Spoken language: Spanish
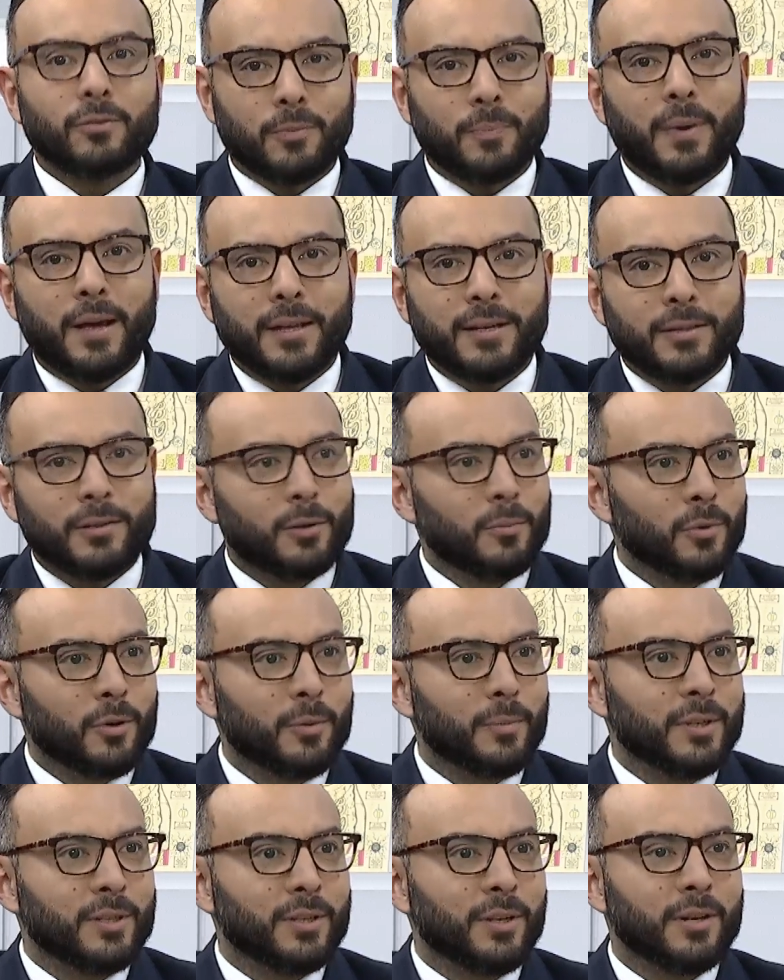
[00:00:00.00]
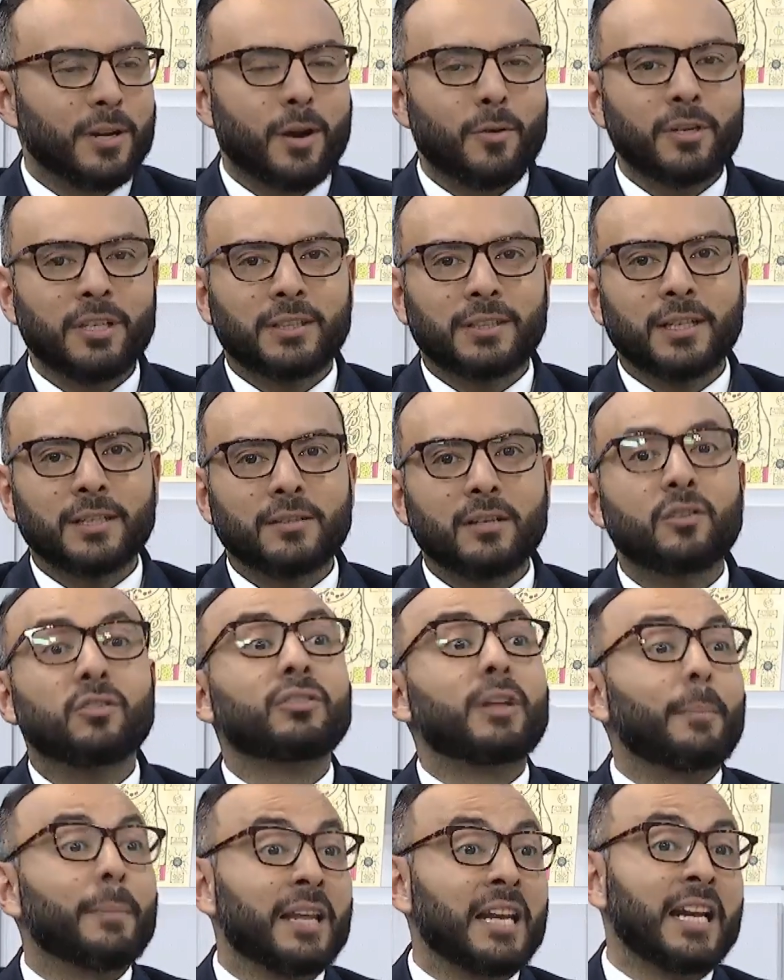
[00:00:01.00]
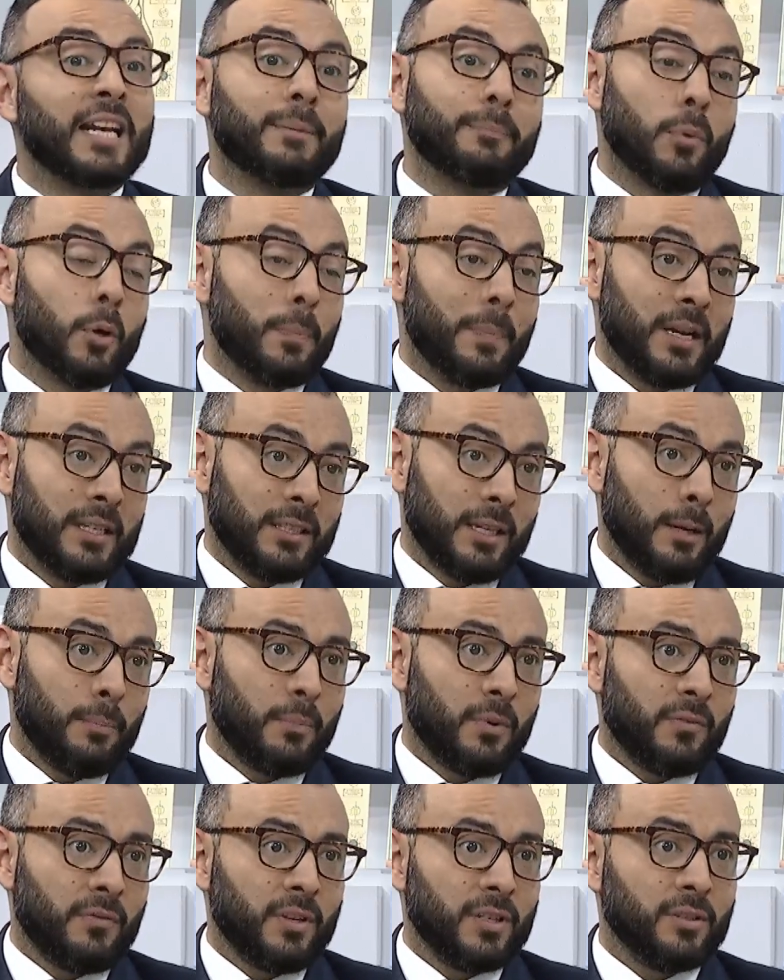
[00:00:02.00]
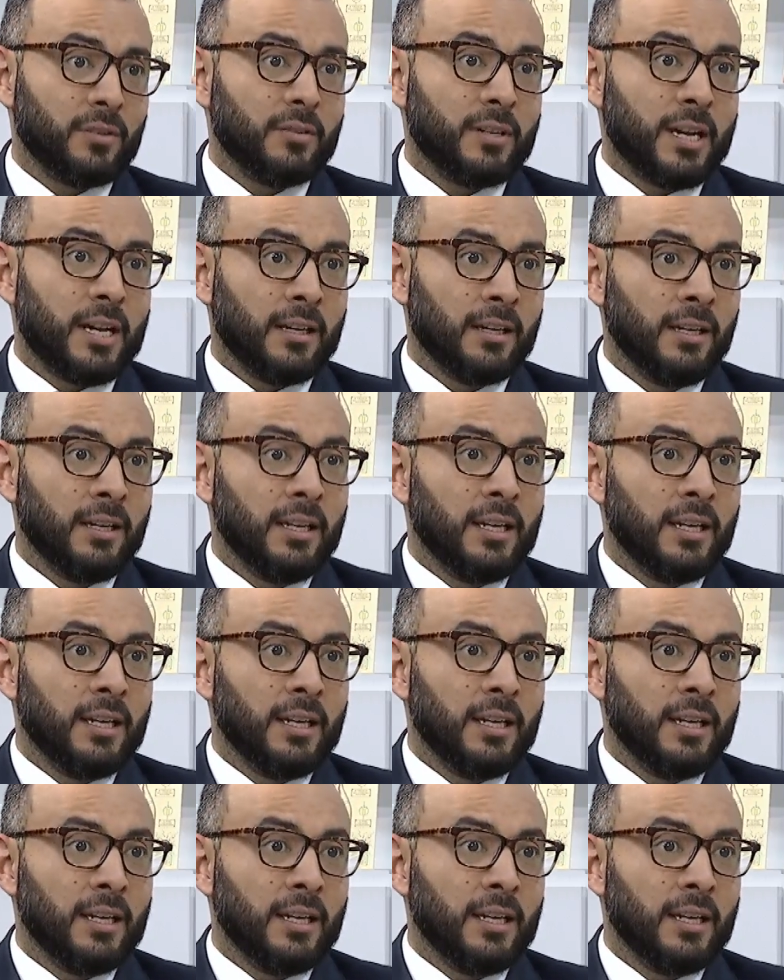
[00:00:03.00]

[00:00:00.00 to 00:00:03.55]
padres, como lo mencioné ahorita, sino también por parte del profesional.